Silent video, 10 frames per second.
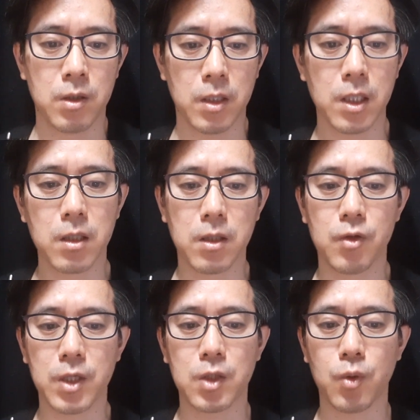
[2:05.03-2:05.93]
인근
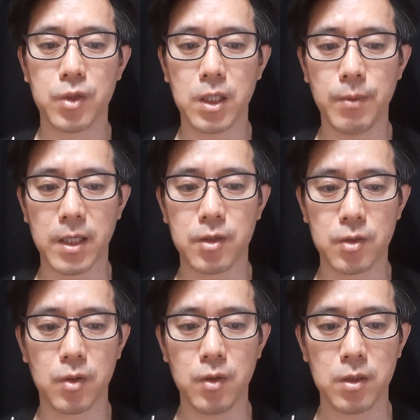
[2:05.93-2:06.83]
근로자의 소득이
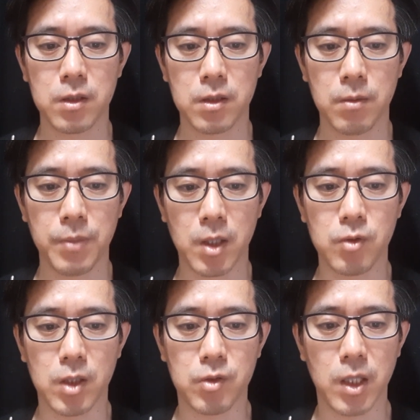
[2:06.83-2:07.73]
많을수록 평균
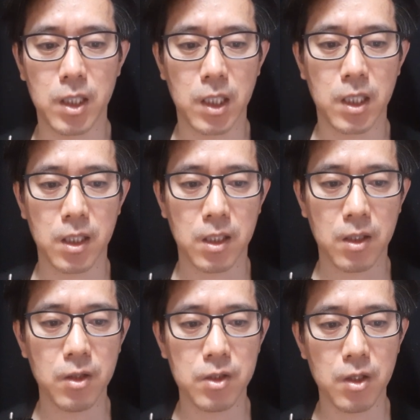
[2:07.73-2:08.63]
대출액이
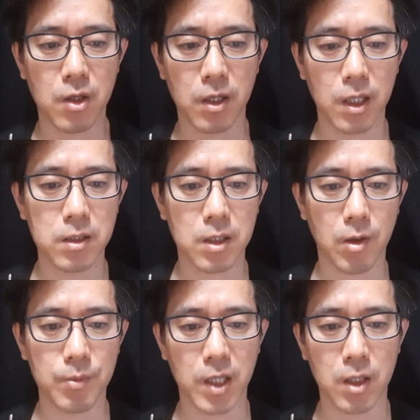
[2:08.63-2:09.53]
커지는 경향이 있었다고
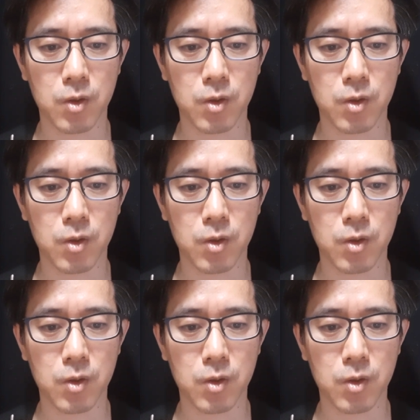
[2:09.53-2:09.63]
합니다.